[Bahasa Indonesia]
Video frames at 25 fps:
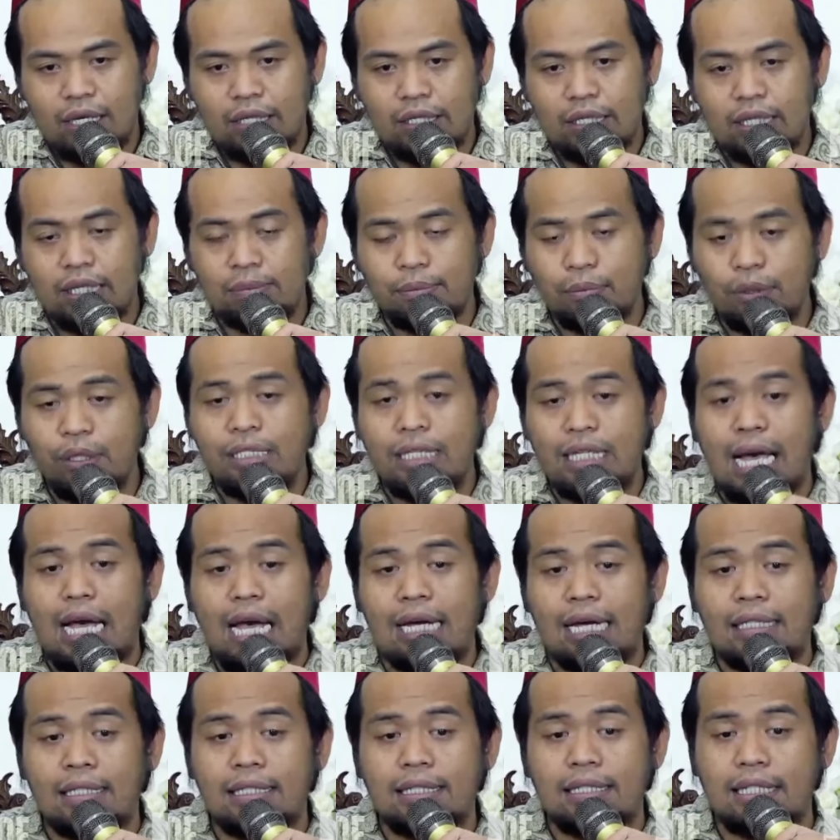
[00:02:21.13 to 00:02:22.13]

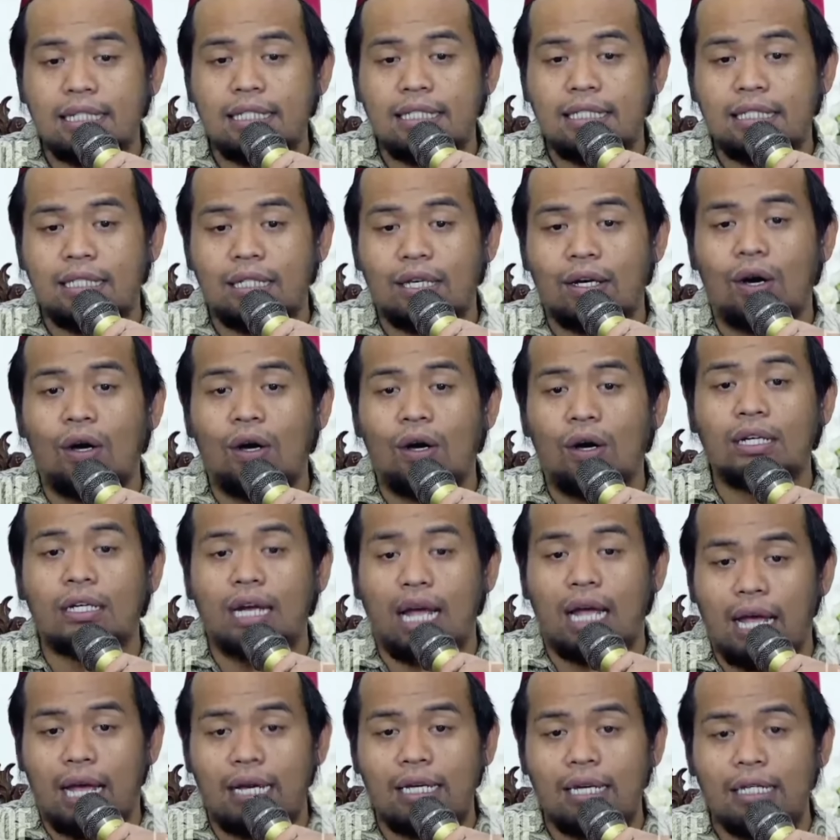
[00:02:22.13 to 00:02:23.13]
Kemuliaan
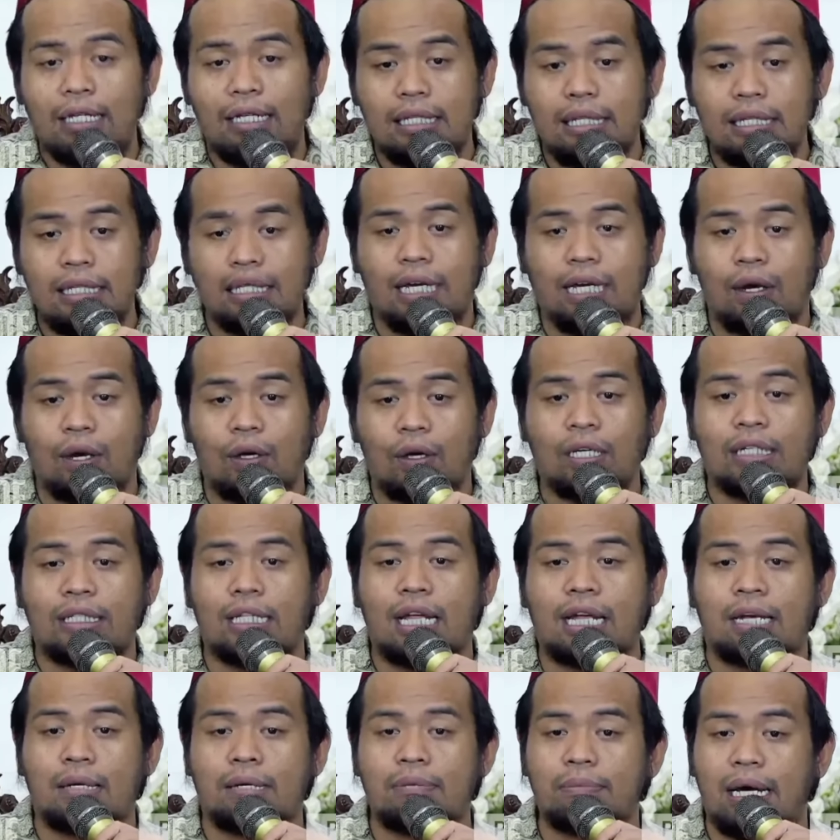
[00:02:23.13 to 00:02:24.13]
seseorang ini kalau
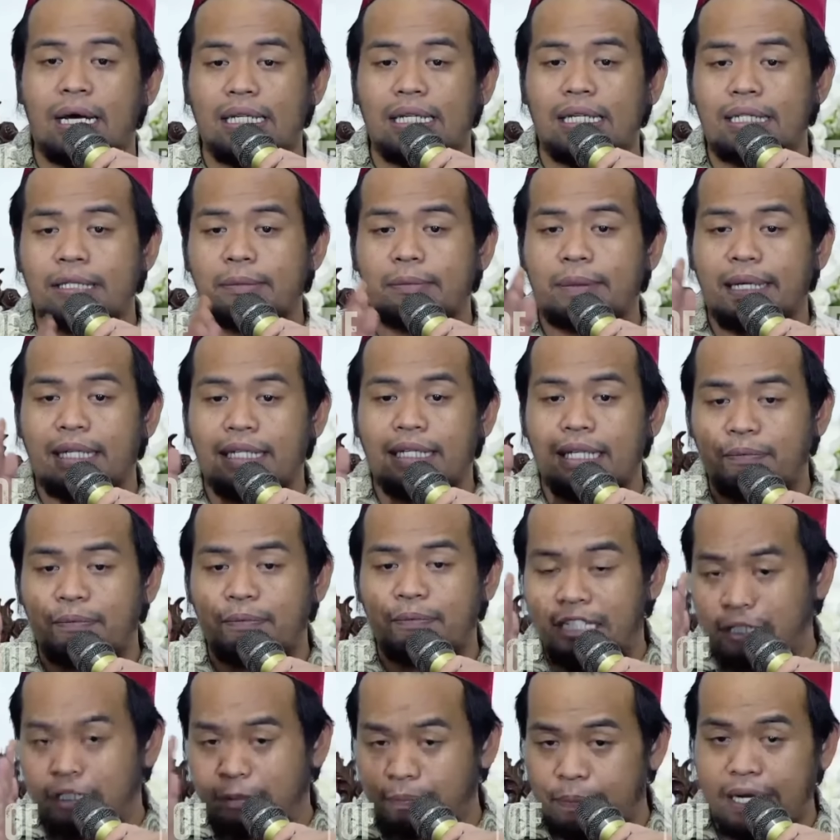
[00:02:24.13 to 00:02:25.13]
kita kembali kepada
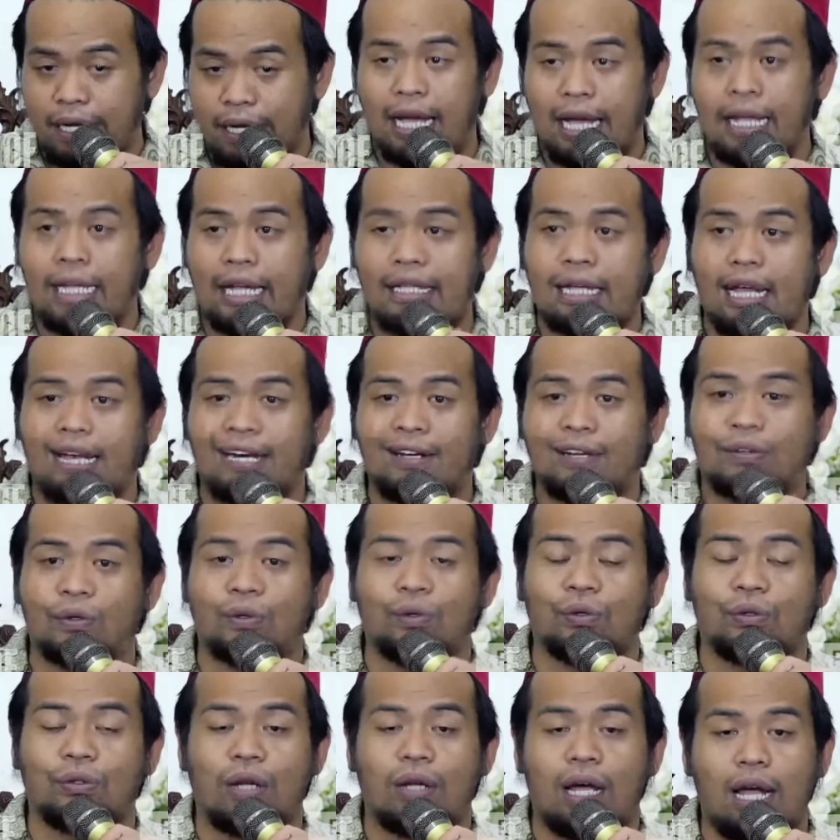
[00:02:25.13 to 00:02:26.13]
flashback ayat
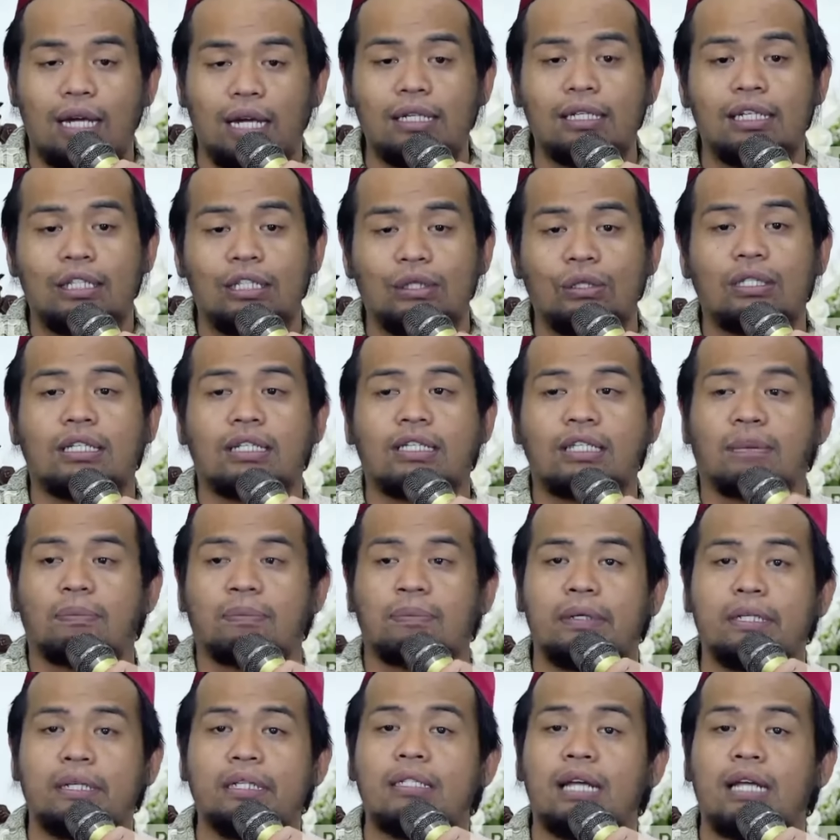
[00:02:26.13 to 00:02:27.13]
Al-Qur'an itu
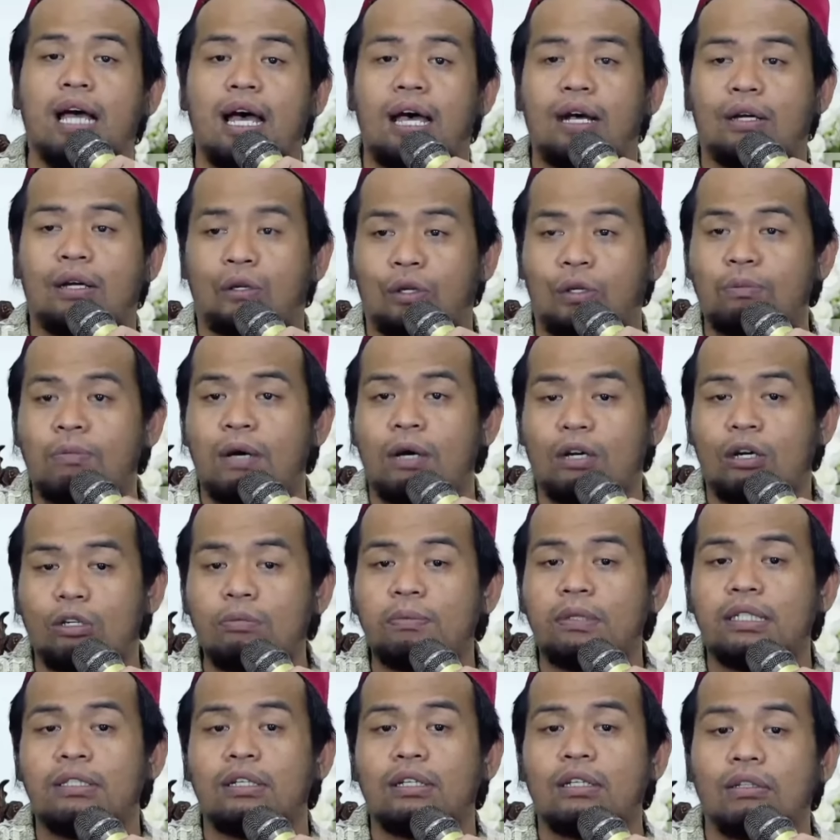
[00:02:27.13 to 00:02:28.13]
tetap inna
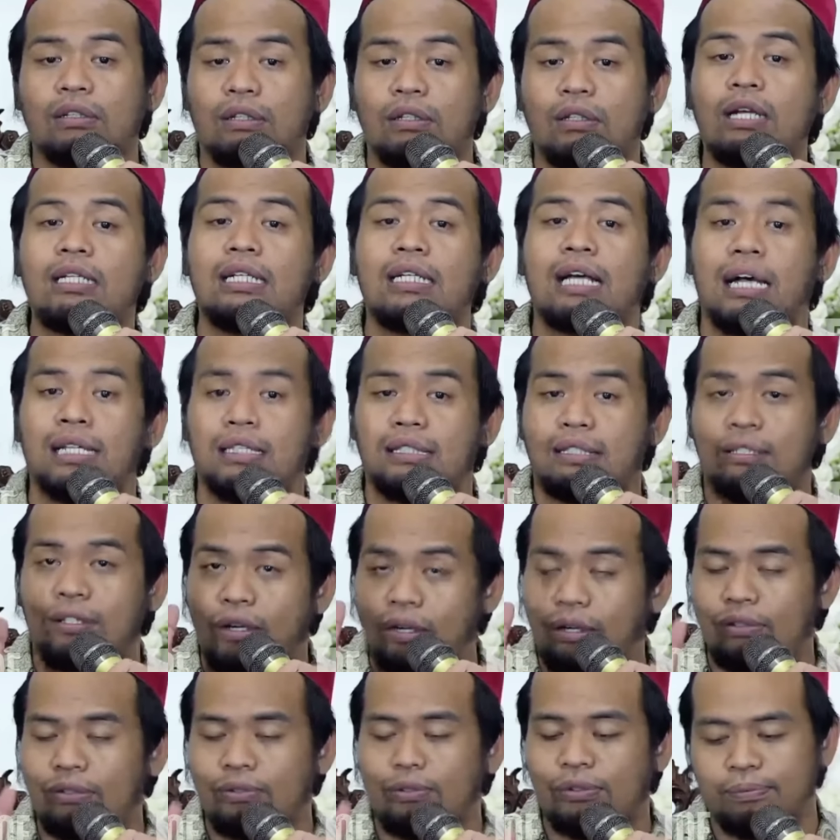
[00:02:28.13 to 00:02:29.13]
akramakum indallahi
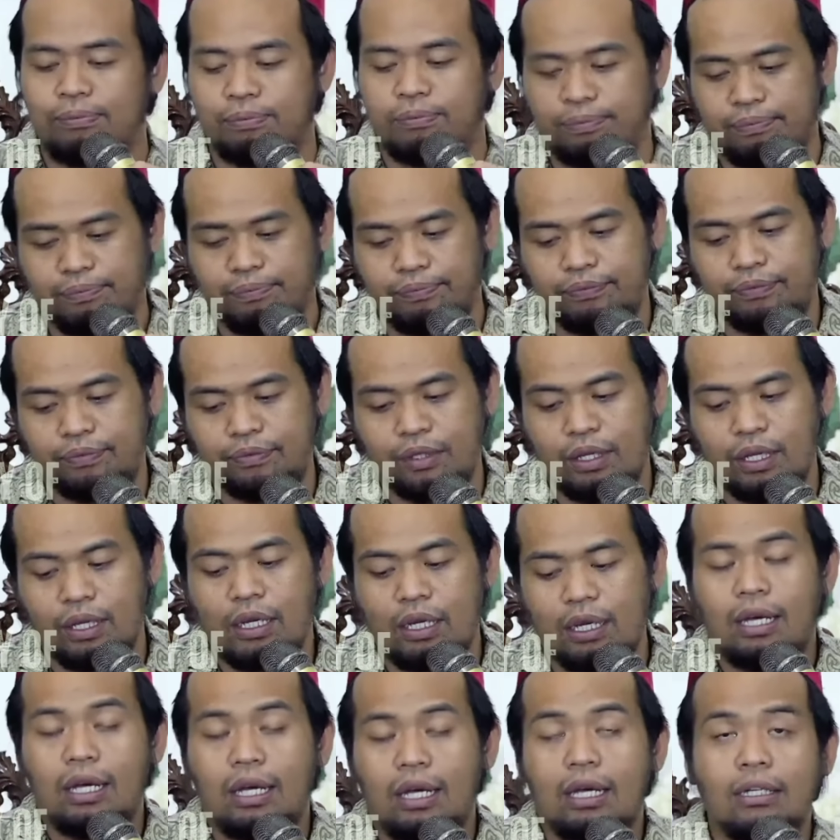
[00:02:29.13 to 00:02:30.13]
atkakum
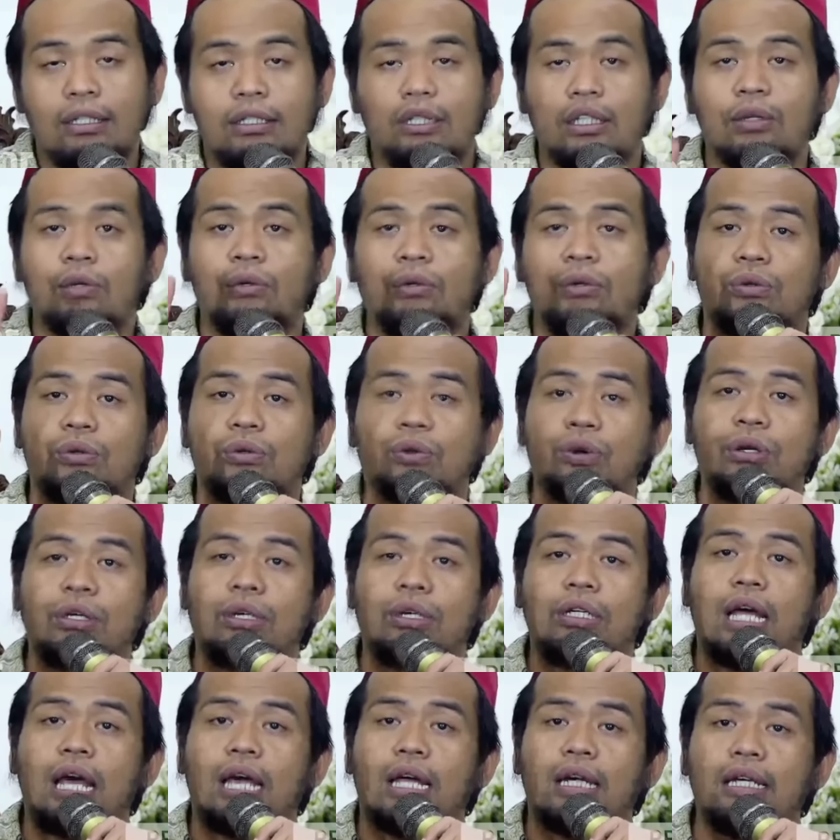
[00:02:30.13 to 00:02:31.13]

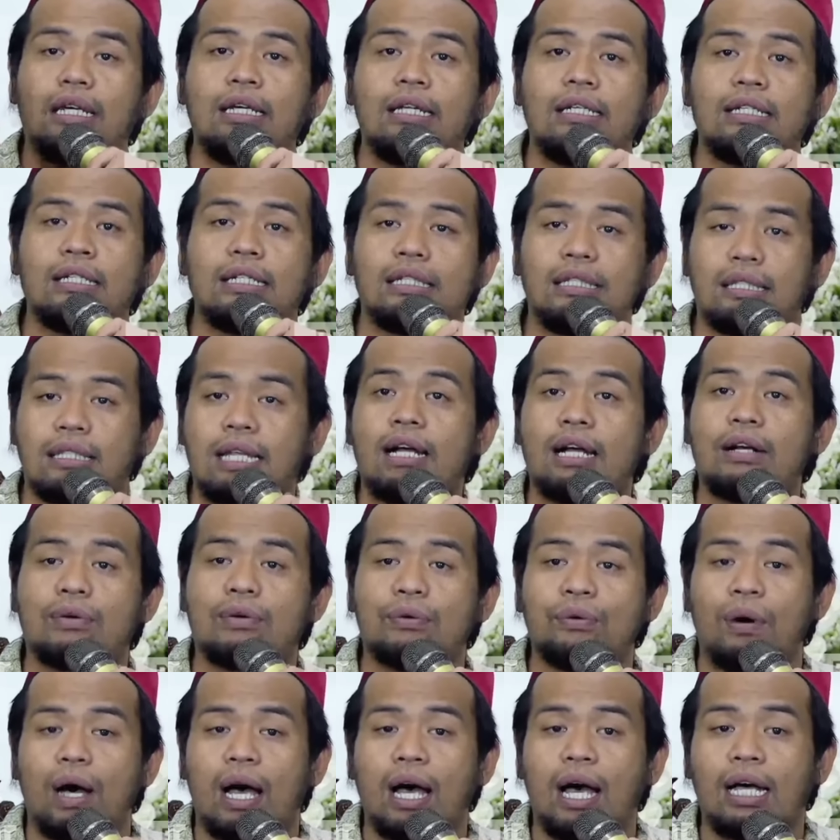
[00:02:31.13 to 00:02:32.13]
diukur dari
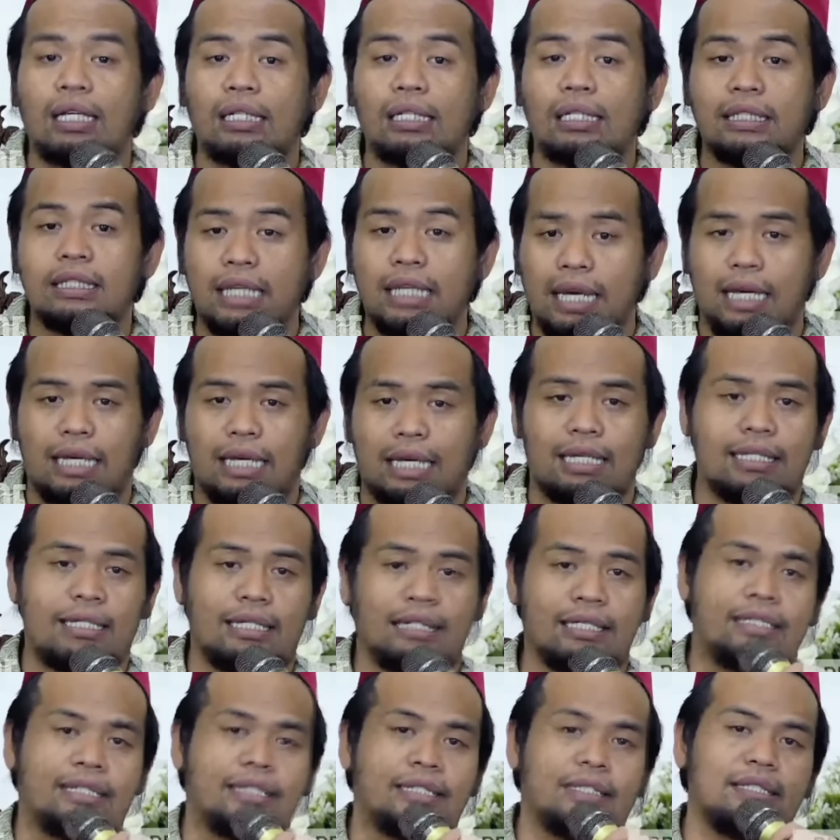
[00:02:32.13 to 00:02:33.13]
ketakwaannya.
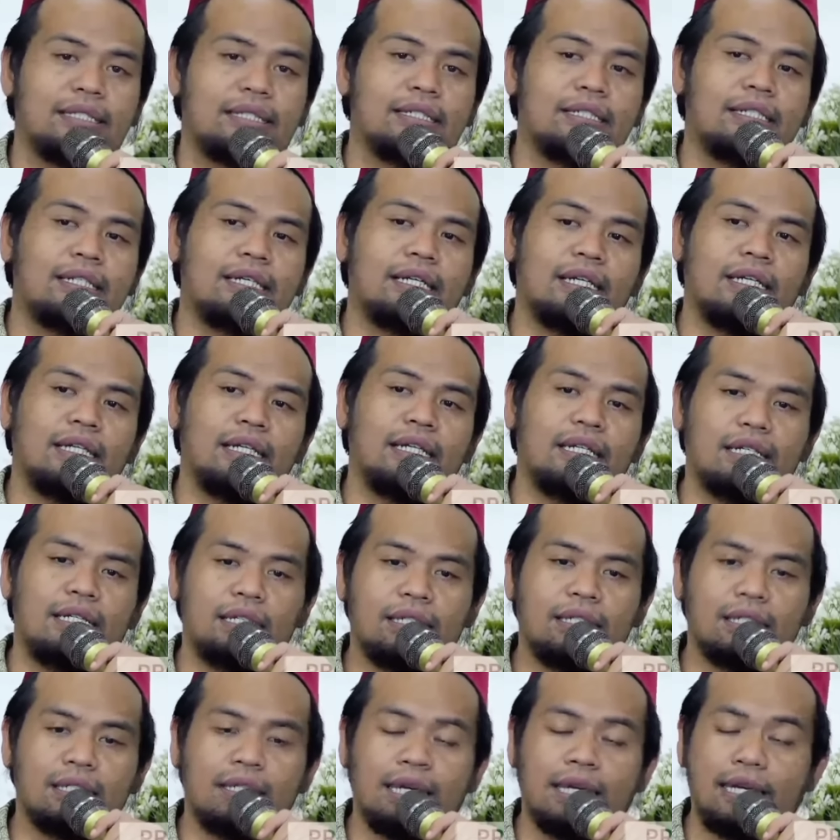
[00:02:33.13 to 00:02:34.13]

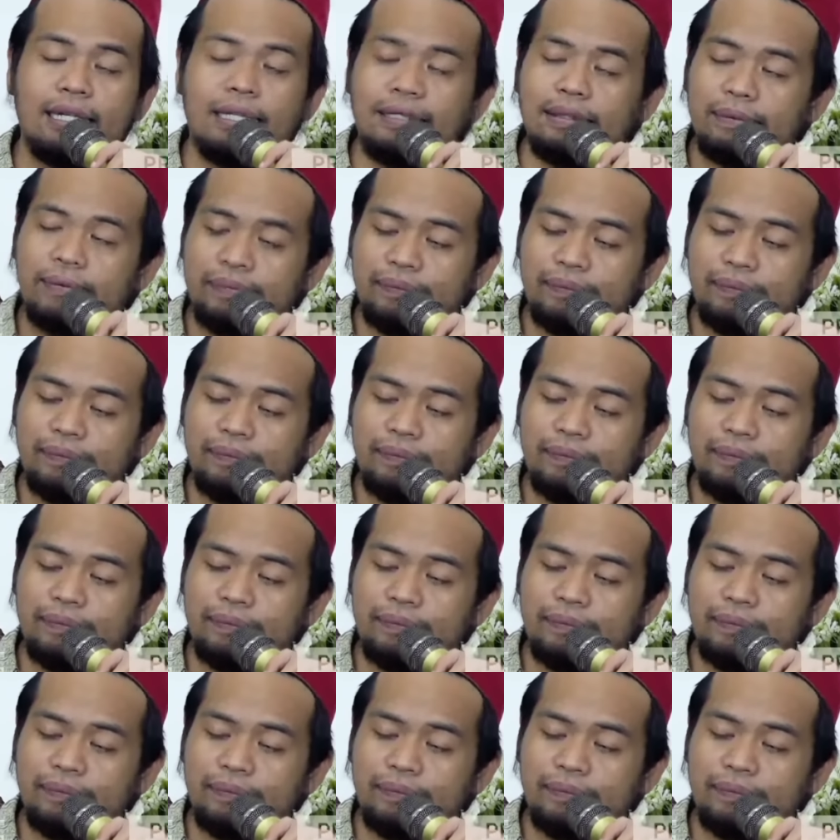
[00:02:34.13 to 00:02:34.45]
Ya.